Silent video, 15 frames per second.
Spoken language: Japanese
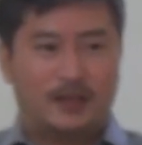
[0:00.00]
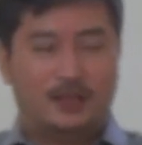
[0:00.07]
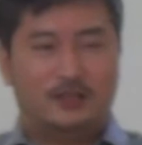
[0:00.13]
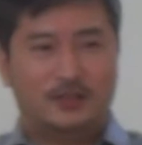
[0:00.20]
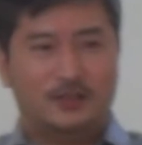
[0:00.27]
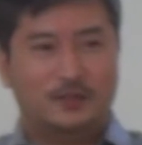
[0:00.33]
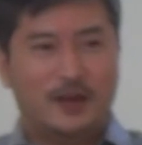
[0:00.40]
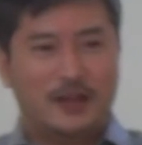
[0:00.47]
い
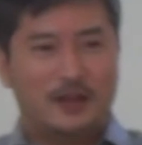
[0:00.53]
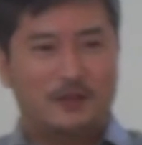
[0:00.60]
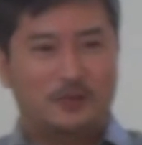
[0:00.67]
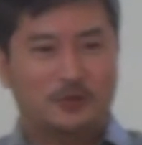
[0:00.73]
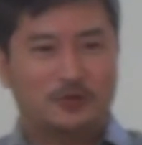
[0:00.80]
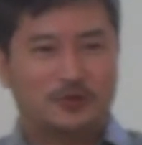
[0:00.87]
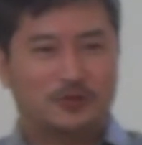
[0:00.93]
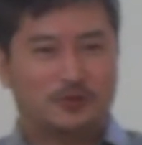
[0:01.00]
つまで
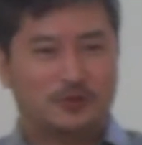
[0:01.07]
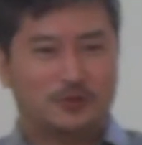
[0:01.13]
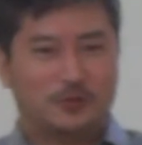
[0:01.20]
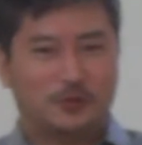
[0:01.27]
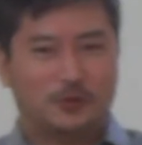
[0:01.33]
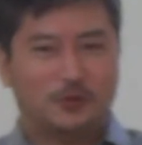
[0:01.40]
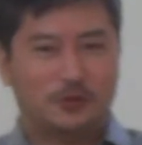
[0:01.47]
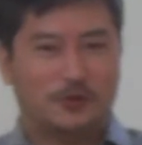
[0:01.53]
も続く
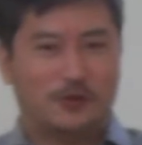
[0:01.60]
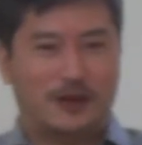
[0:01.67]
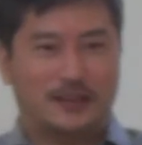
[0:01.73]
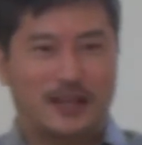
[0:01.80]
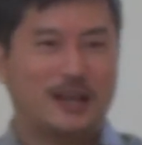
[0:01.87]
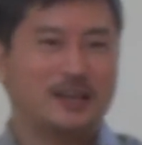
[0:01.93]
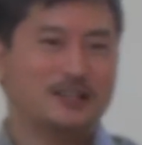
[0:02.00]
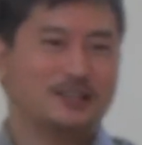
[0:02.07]
ものでは
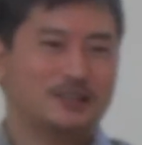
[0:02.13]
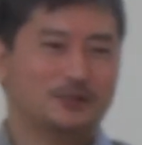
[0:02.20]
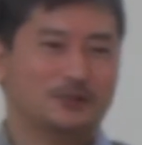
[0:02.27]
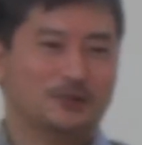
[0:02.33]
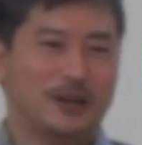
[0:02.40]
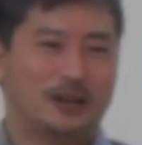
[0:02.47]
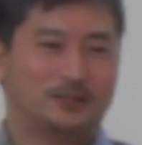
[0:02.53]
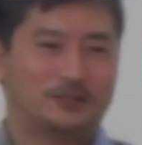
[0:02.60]
ないって
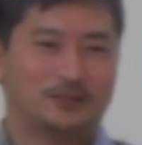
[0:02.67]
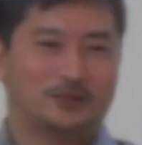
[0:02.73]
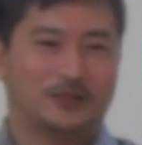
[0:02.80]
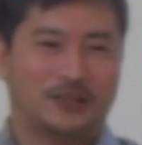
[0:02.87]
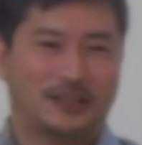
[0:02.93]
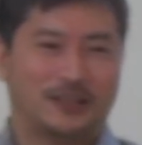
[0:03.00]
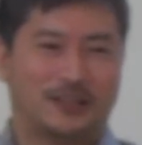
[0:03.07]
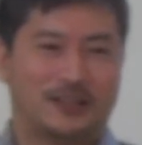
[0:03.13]
いう約
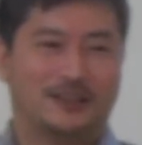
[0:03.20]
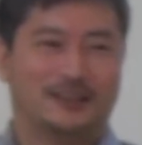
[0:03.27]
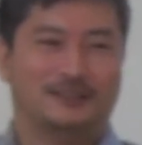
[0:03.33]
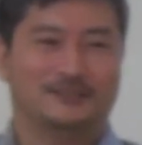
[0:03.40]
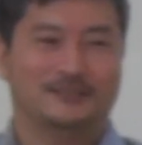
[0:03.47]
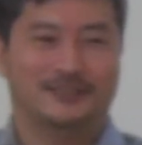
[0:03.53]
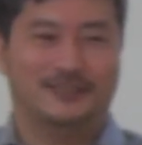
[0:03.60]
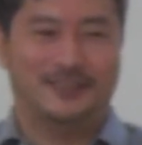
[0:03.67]
束が語られ
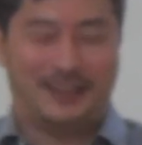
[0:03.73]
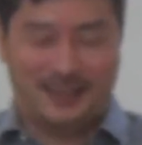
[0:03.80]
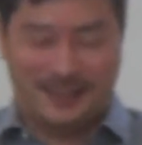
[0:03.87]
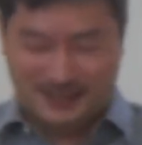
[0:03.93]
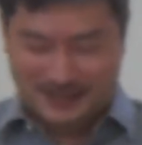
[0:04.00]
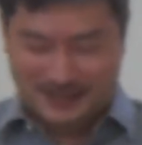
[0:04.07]
るんですね